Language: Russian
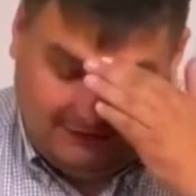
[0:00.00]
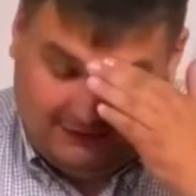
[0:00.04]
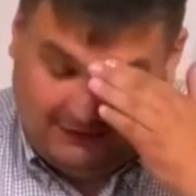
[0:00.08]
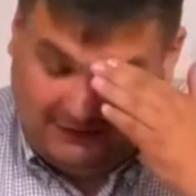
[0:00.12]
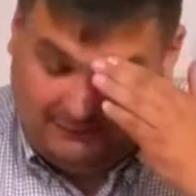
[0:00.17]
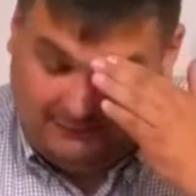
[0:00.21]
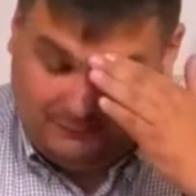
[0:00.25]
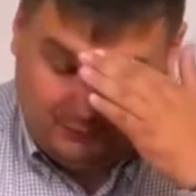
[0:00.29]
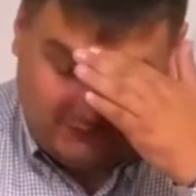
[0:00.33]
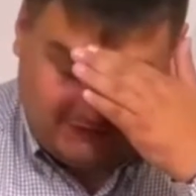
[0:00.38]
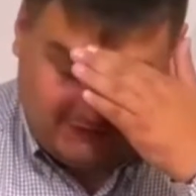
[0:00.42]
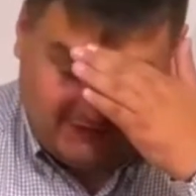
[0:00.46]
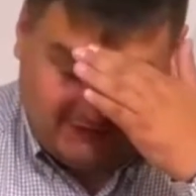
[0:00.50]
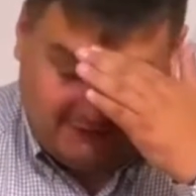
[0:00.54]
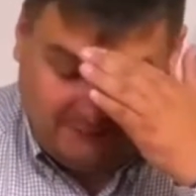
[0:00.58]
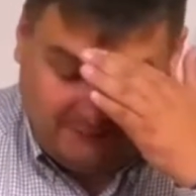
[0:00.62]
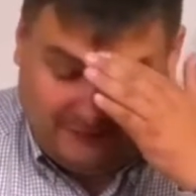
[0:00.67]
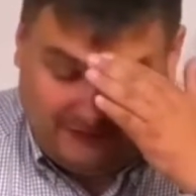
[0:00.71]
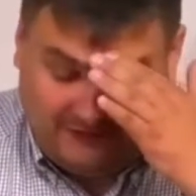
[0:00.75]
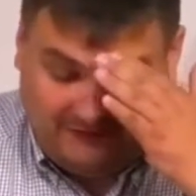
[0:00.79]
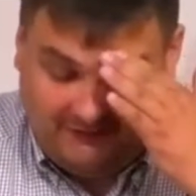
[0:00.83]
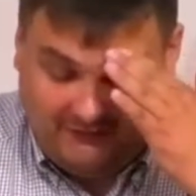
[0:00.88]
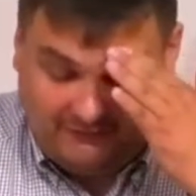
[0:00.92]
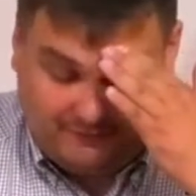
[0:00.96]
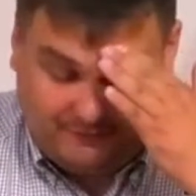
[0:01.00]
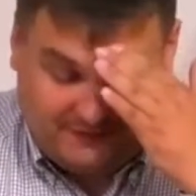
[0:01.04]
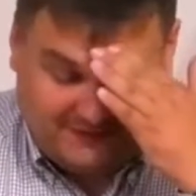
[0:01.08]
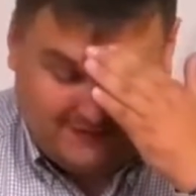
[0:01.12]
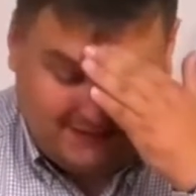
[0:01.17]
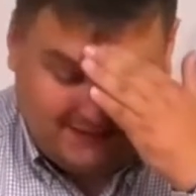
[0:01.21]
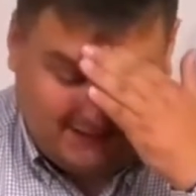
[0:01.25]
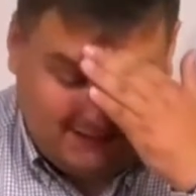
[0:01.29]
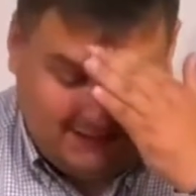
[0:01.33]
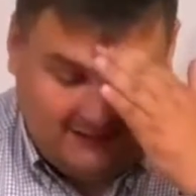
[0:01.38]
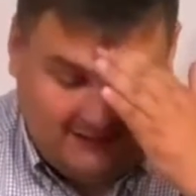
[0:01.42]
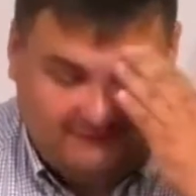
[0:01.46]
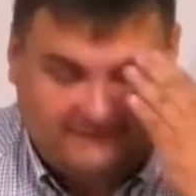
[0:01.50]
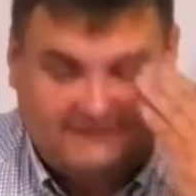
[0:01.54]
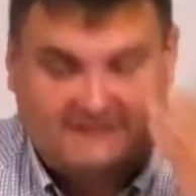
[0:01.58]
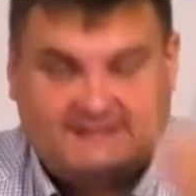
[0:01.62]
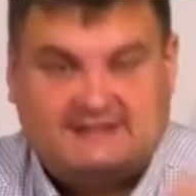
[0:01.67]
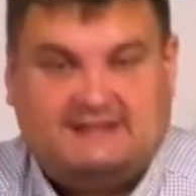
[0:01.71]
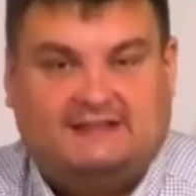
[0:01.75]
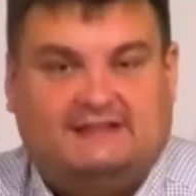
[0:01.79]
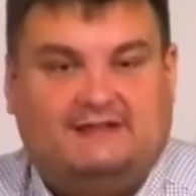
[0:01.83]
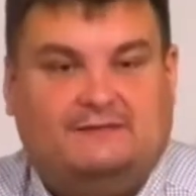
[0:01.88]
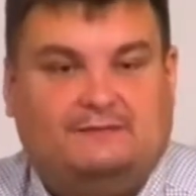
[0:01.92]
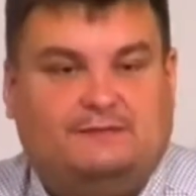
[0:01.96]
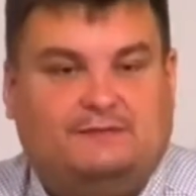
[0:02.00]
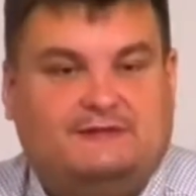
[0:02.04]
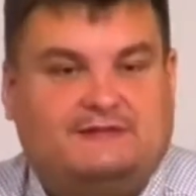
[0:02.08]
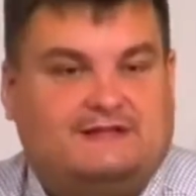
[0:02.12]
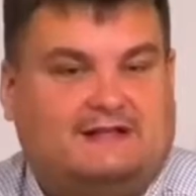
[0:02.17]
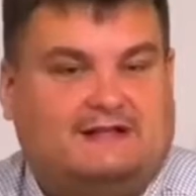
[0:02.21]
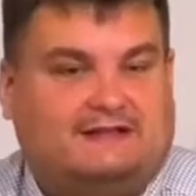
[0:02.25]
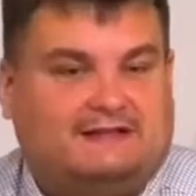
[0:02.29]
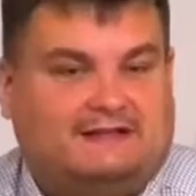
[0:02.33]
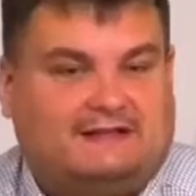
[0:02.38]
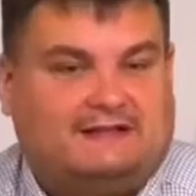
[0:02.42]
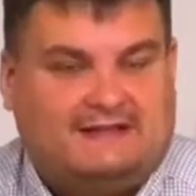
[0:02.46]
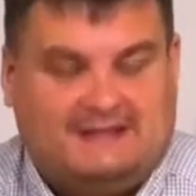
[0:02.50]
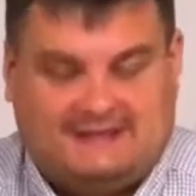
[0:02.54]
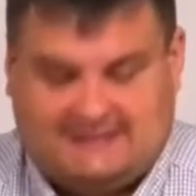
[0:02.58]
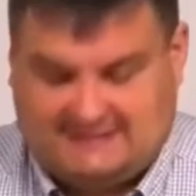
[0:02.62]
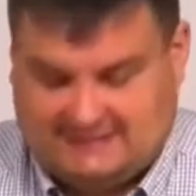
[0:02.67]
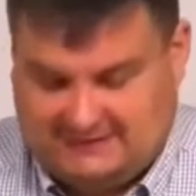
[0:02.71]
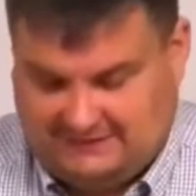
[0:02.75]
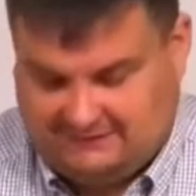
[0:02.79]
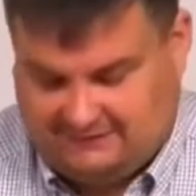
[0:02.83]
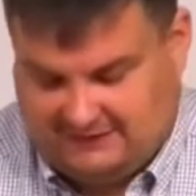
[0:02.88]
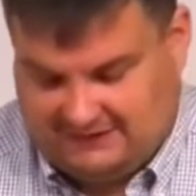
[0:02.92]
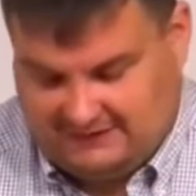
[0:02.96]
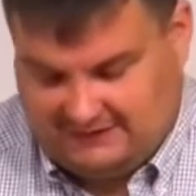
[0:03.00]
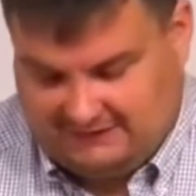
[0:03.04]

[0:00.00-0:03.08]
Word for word: Апостол Павел в послании Ефесянам писал такие слова.